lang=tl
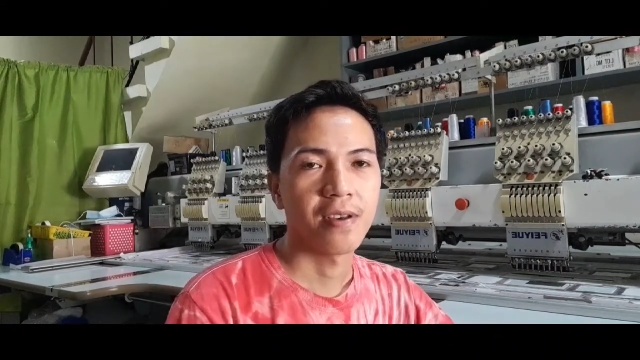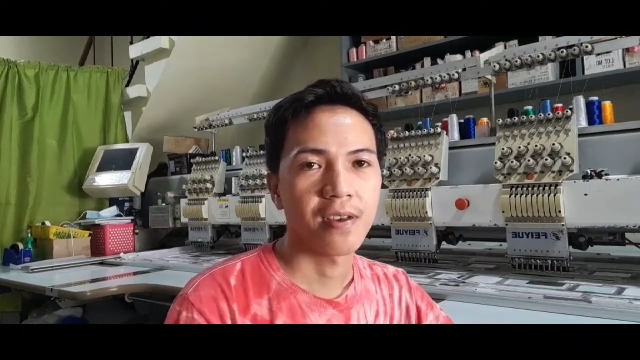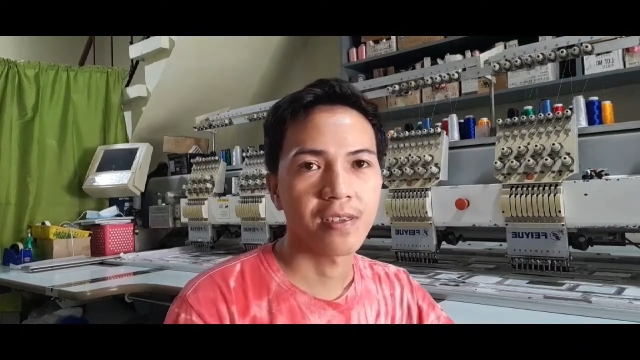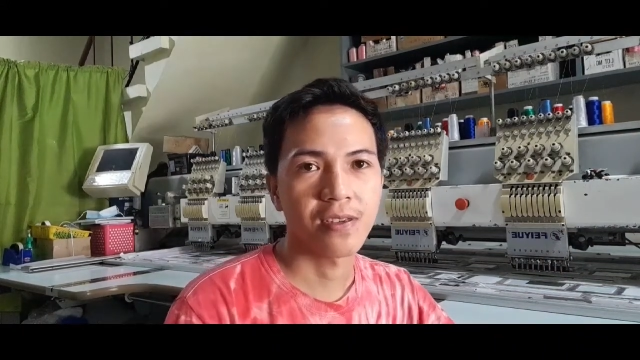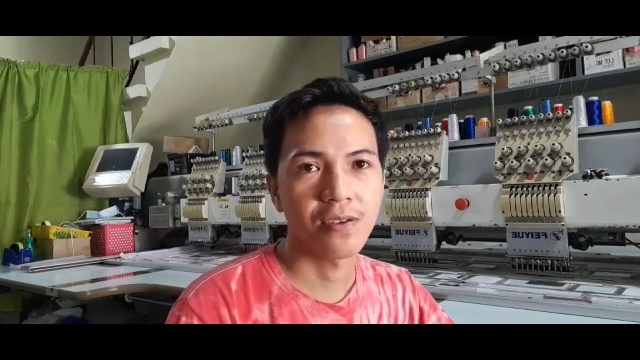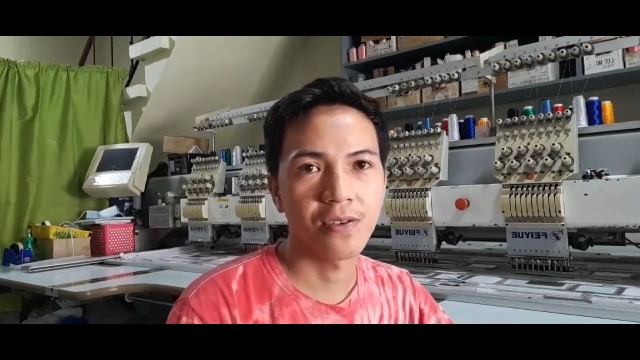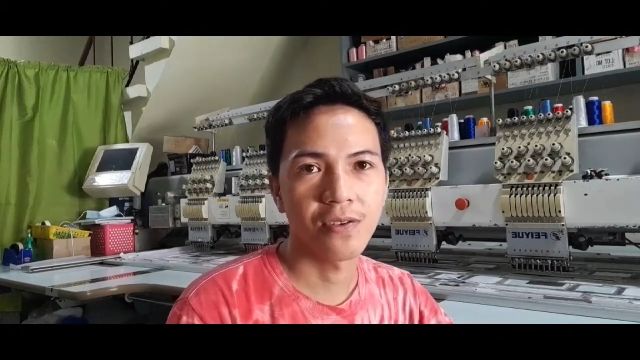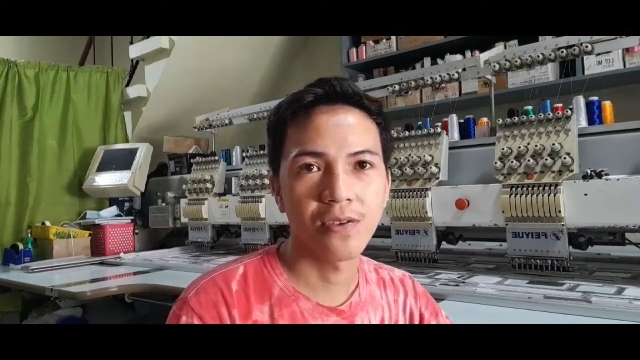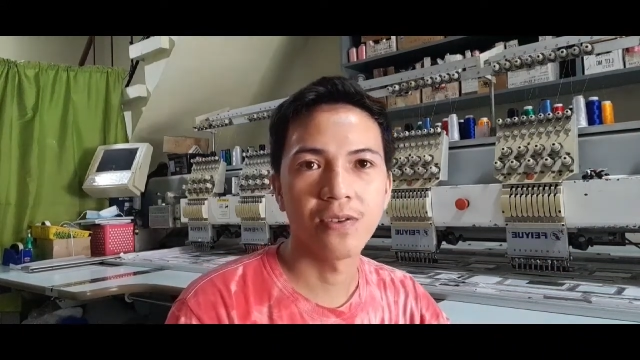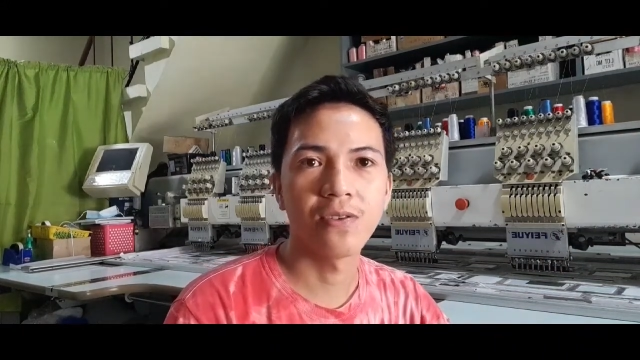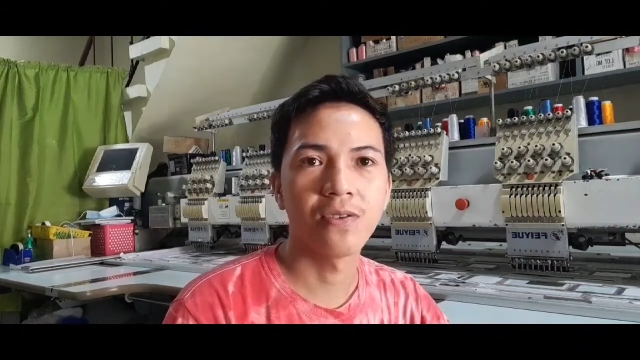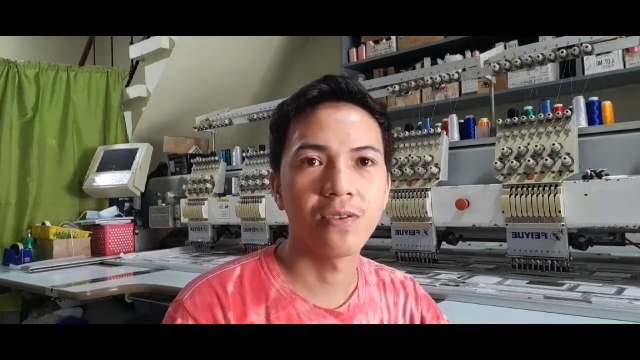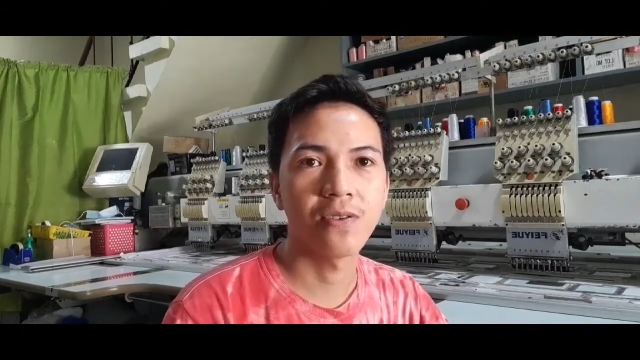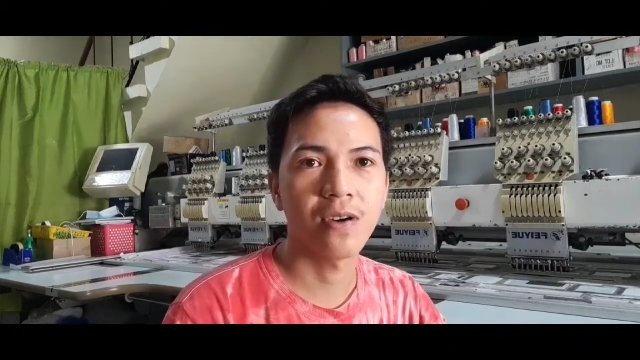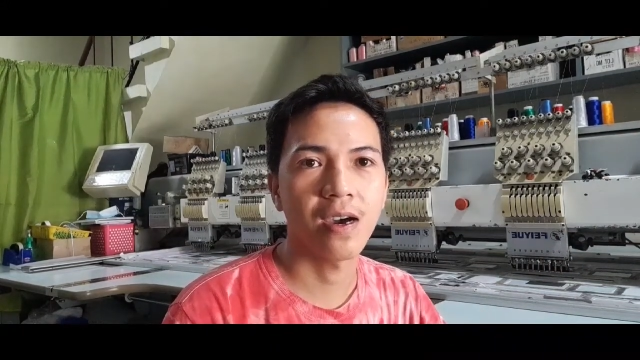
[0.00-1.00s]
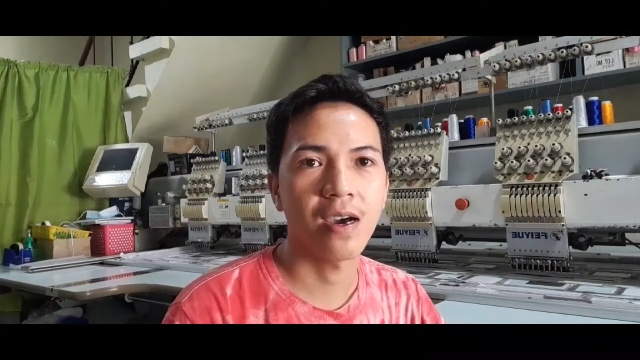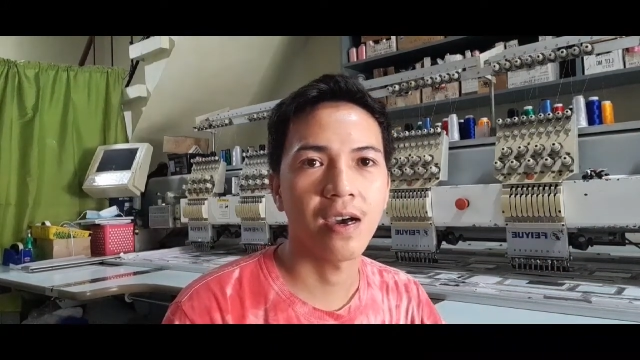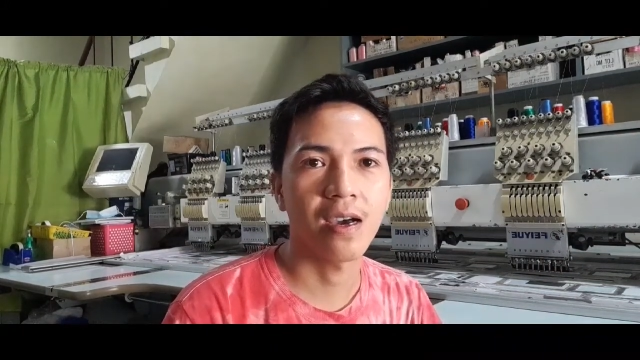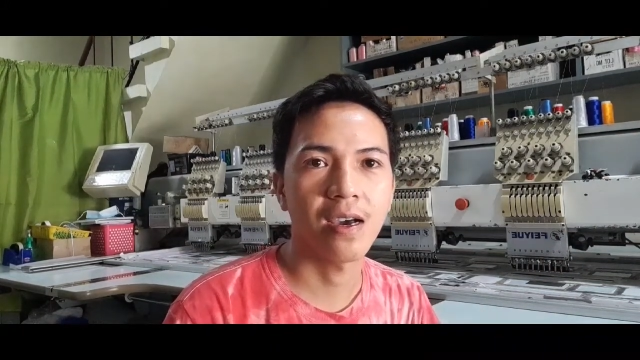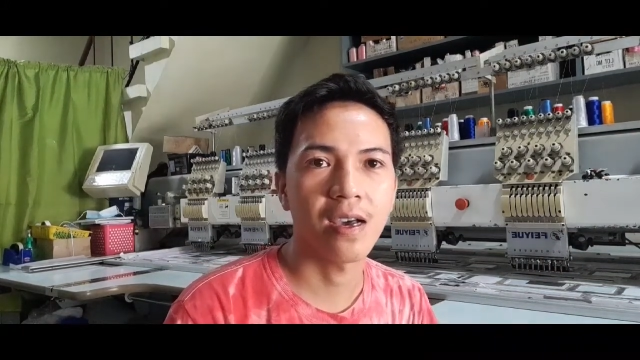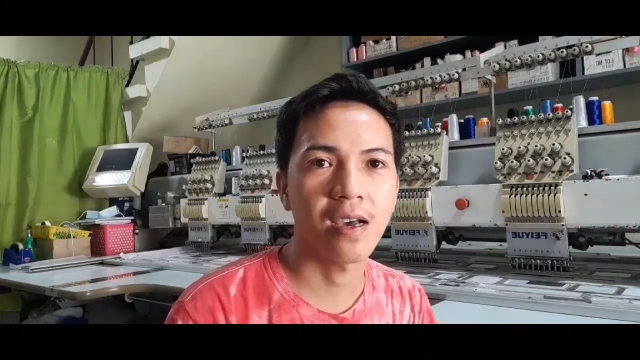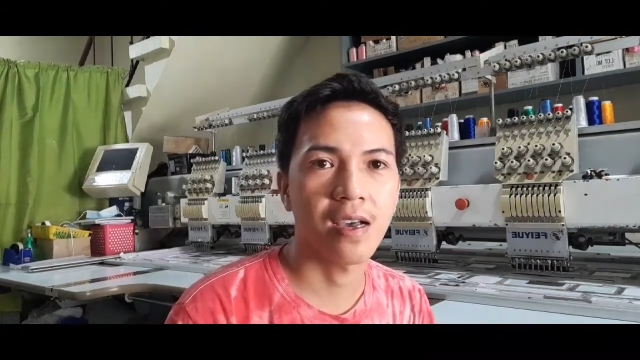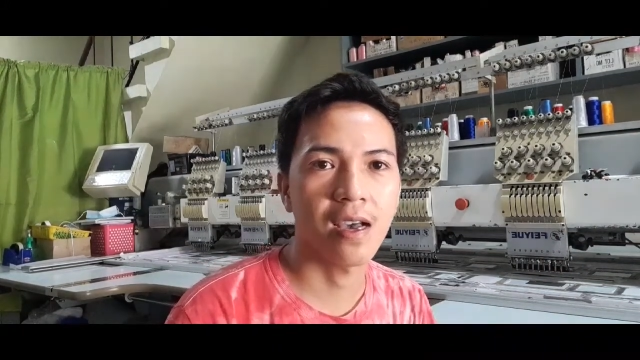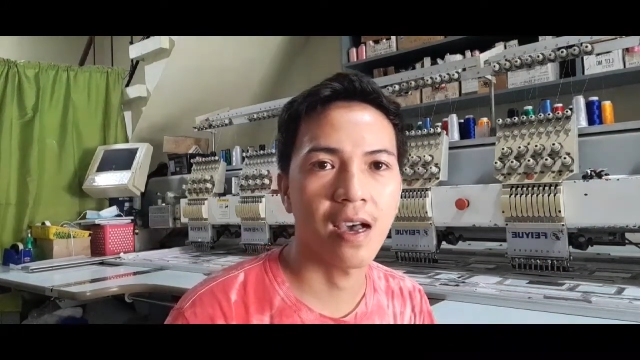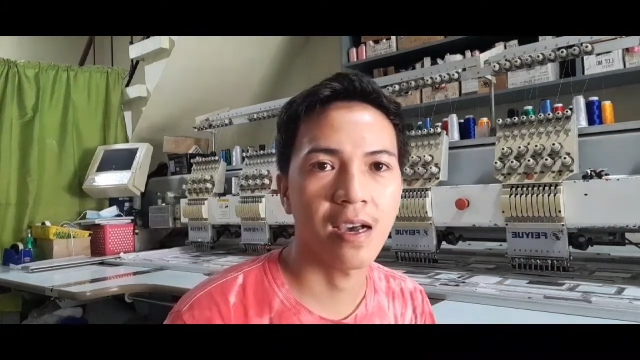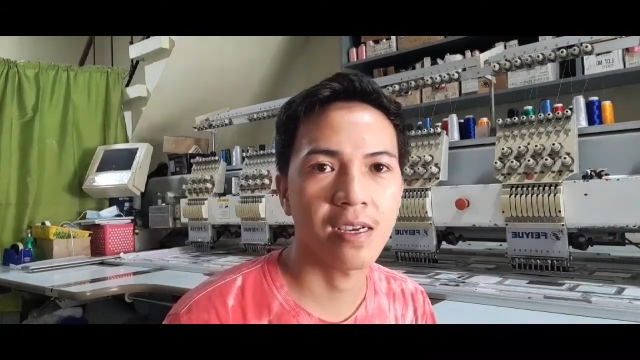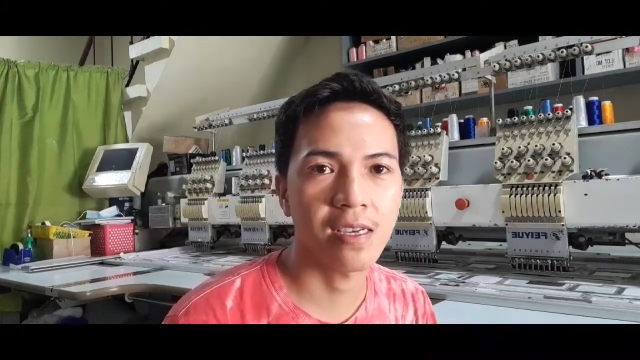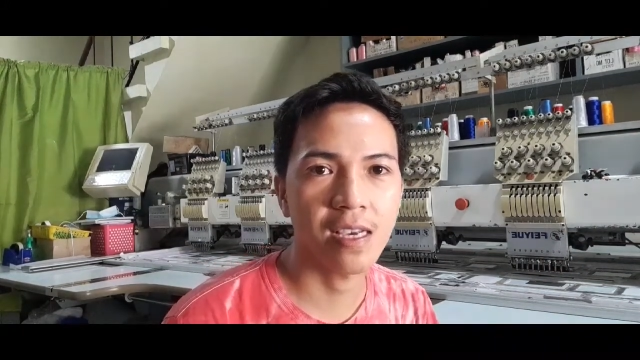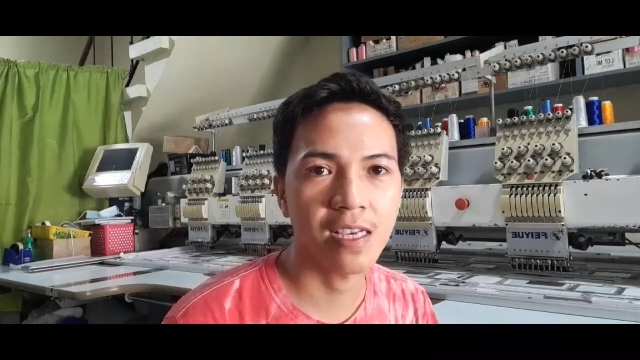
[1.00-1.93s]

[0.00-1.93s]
so ang